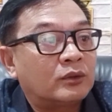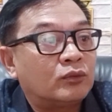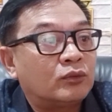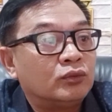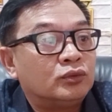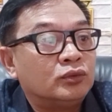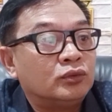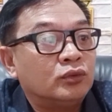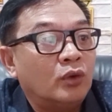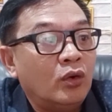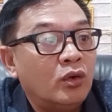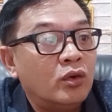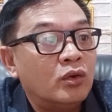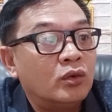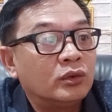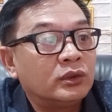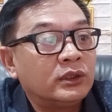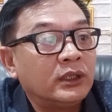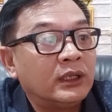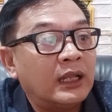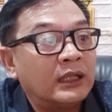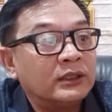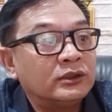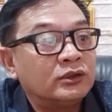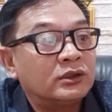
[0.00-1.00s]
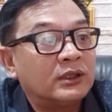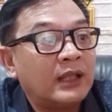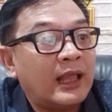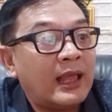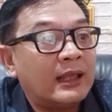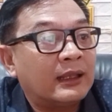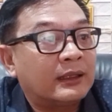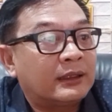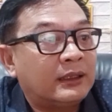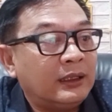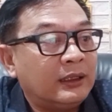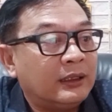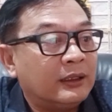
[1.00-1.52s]
oh dilanjut
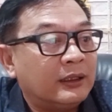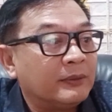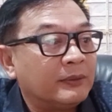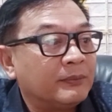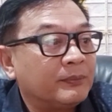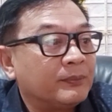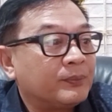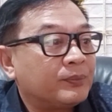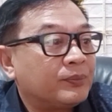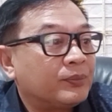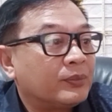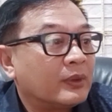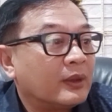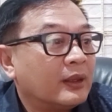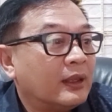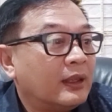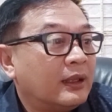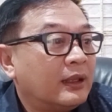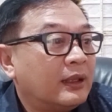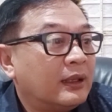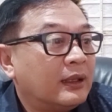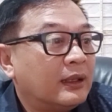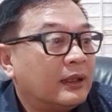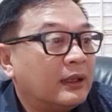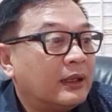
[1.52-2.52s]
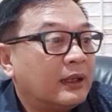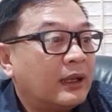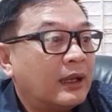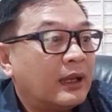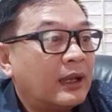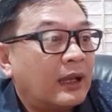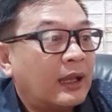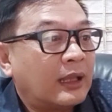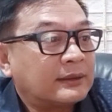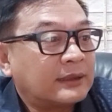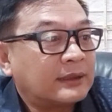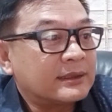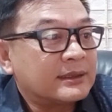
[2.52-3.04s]
lagi
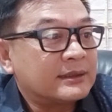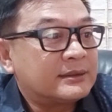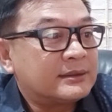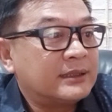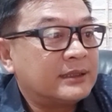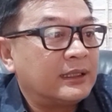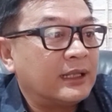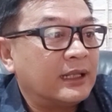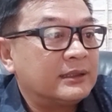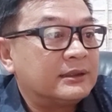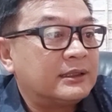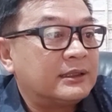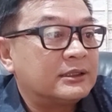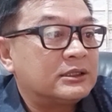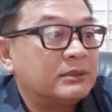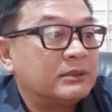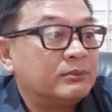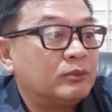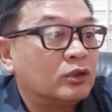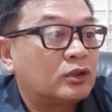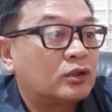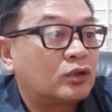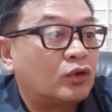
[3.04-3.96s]
Atas kejadian tersebut,